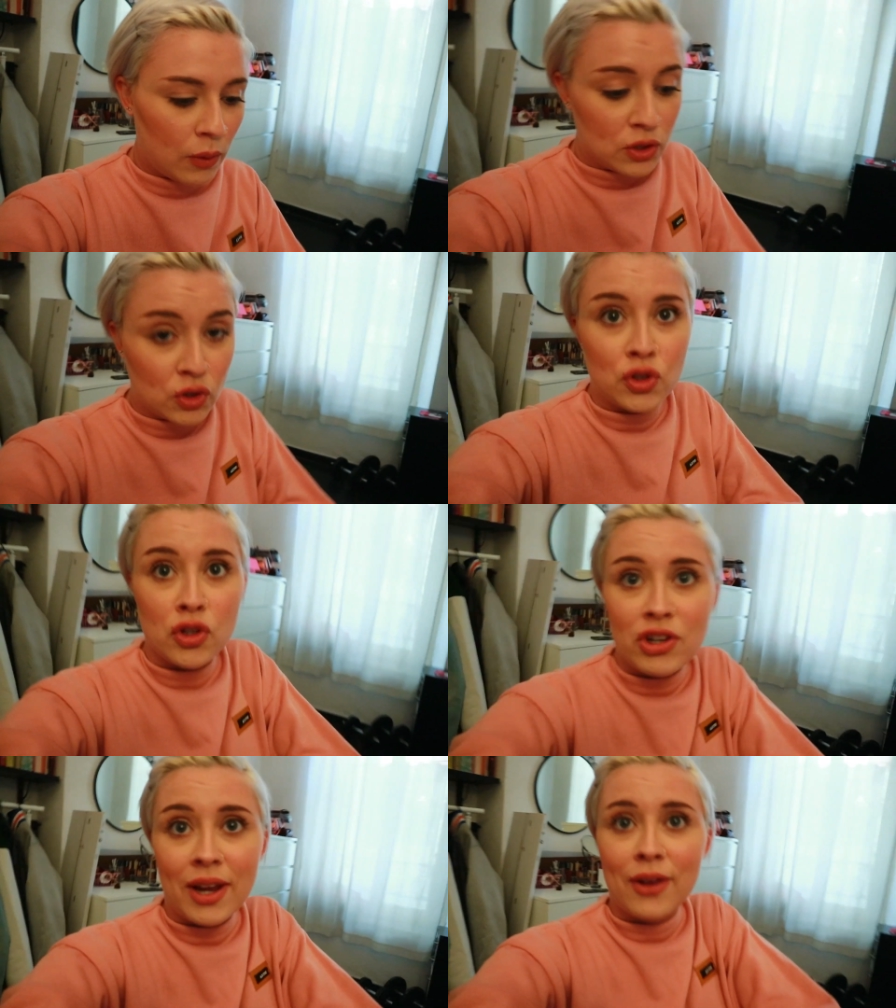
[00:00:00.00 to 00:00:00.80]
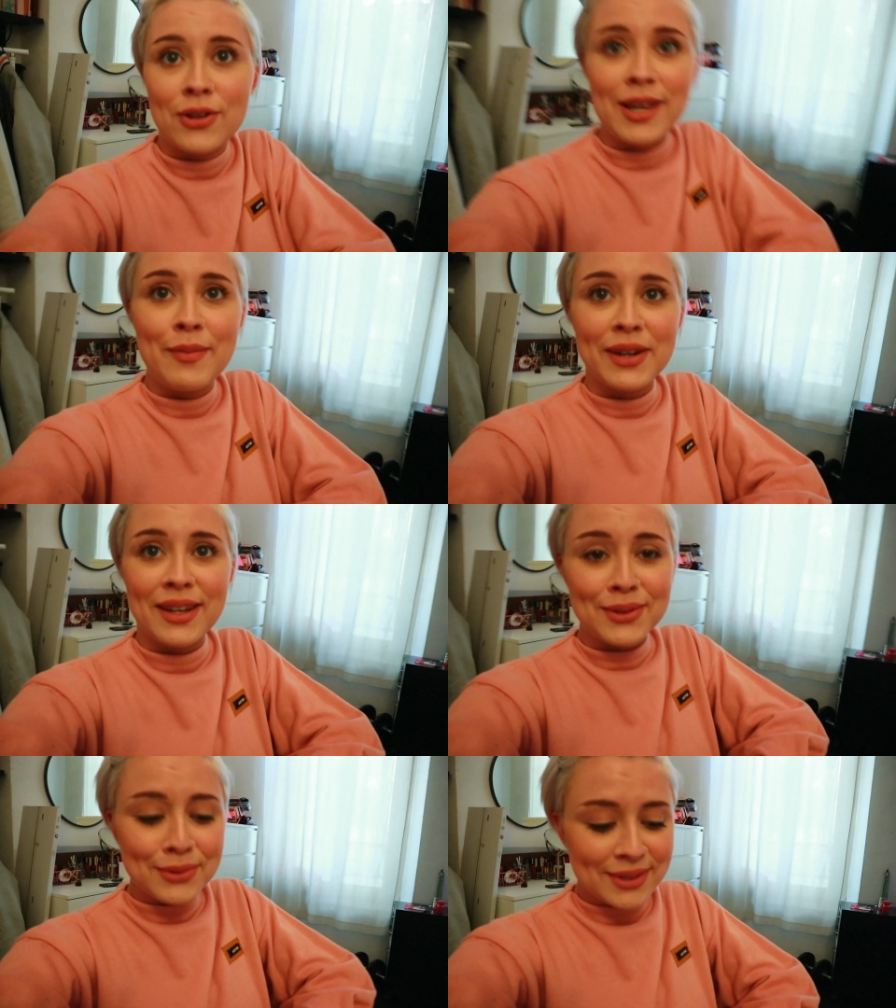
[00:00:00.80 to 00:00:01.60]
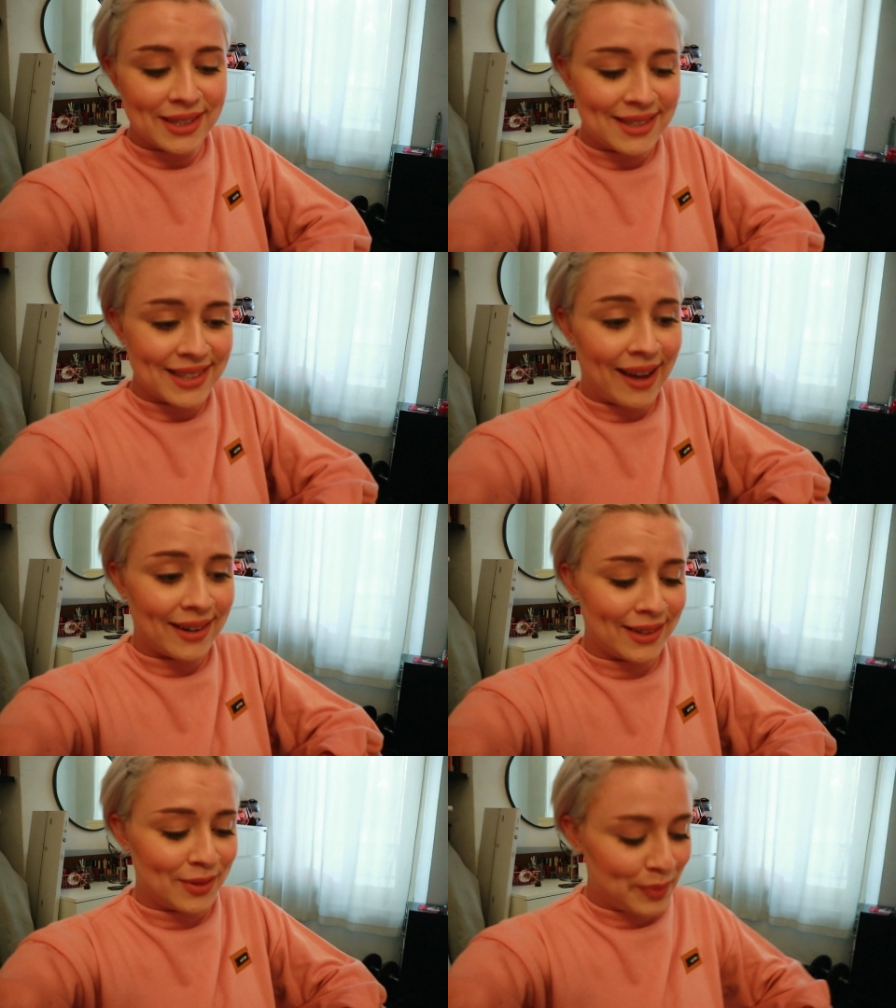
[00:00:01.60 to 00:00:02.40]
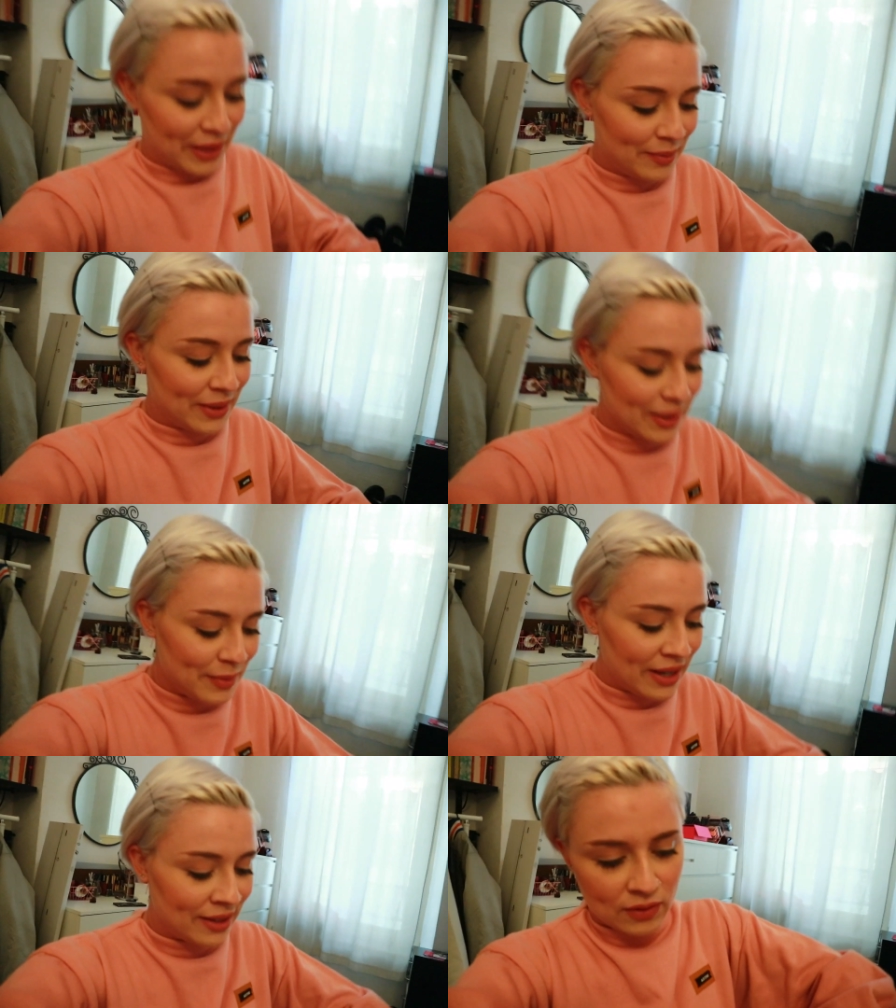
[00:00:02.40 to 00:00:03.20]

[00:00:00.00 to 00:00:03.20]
questo so già che cos'è perché tutti li scartano prima di me